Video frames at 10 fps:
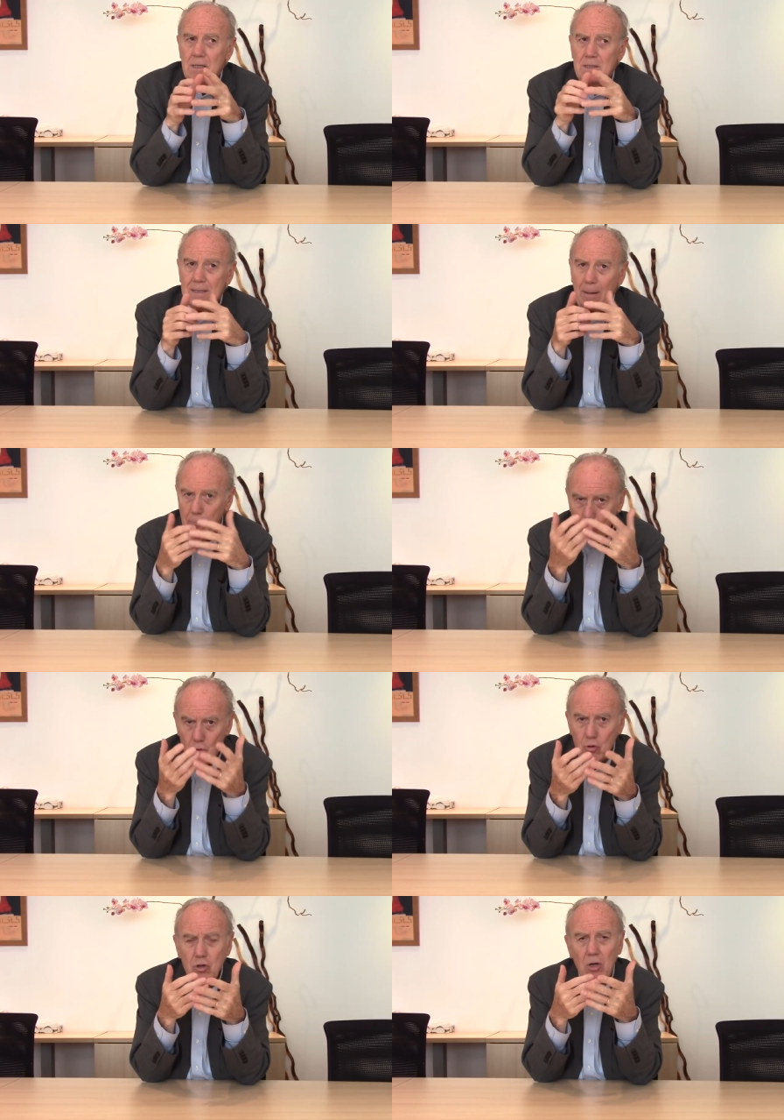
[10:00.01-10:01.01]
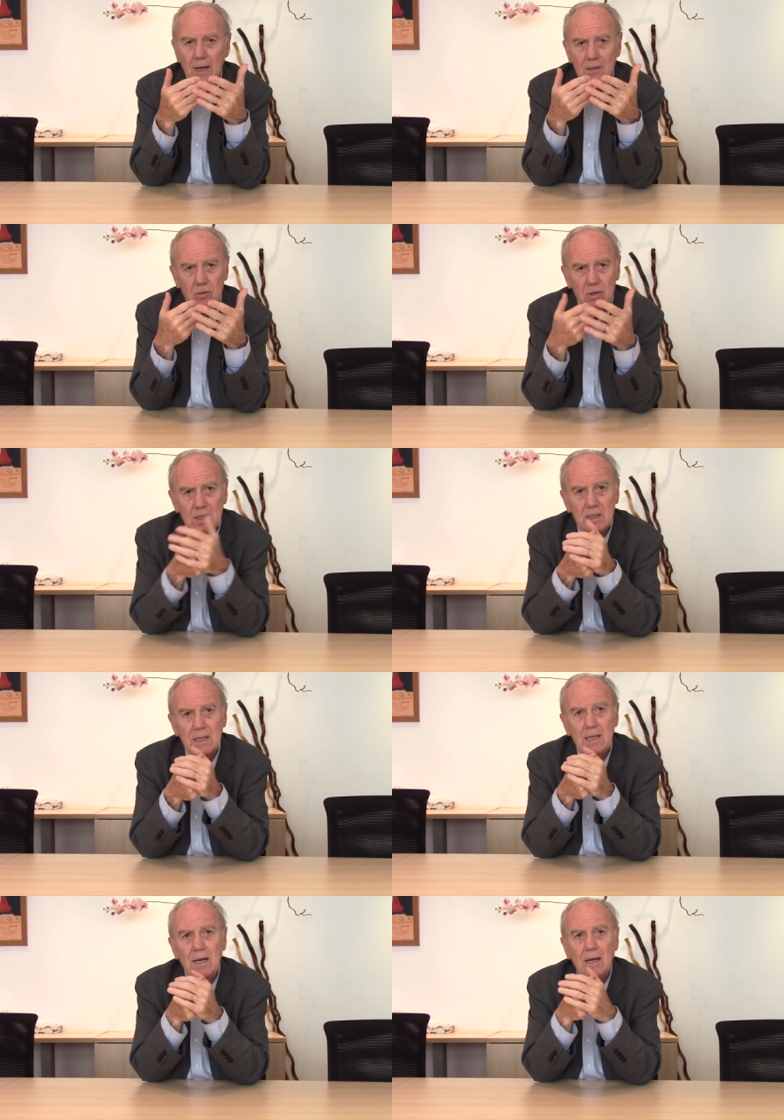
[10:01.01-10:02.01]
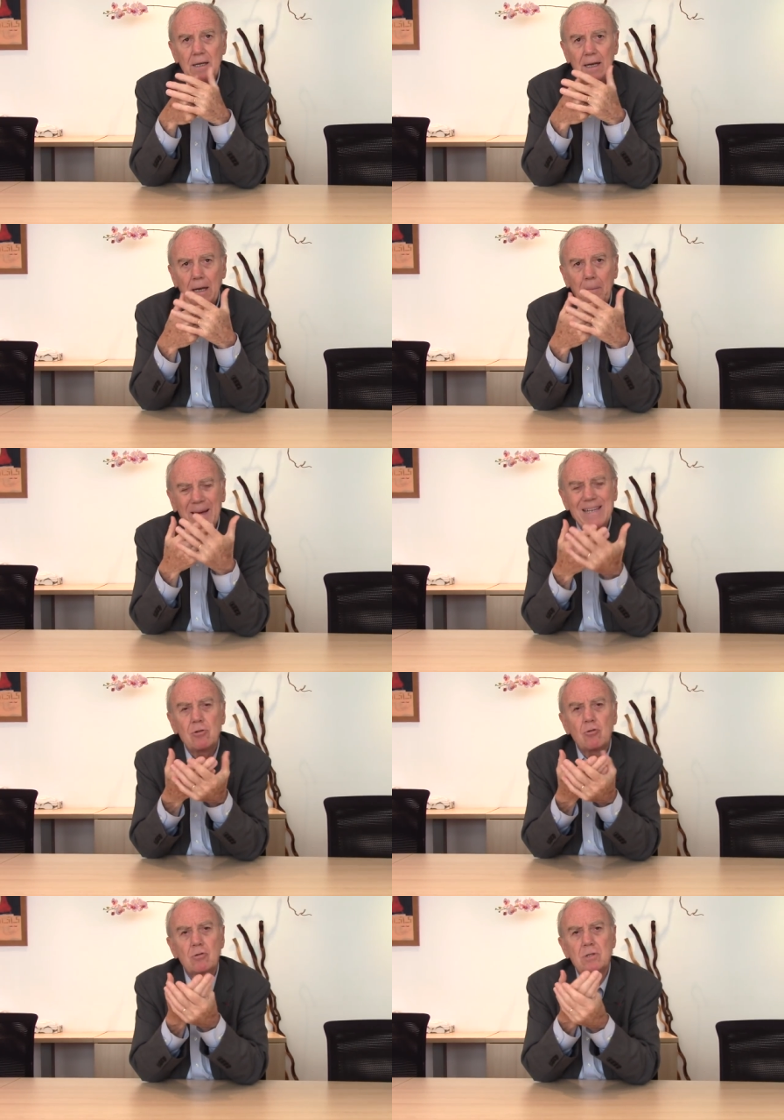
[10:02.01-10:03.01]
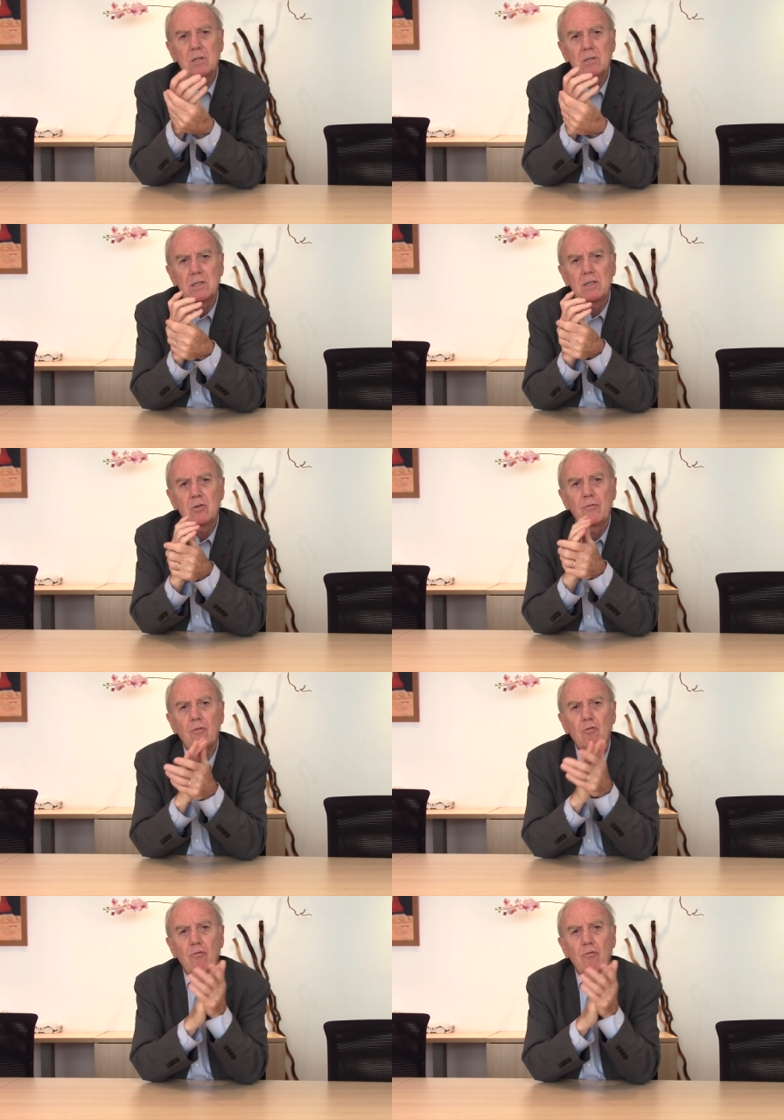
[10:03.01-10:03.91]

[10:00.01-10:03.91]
Ça bouge dans la société. Il y a des prises de conscience qui se font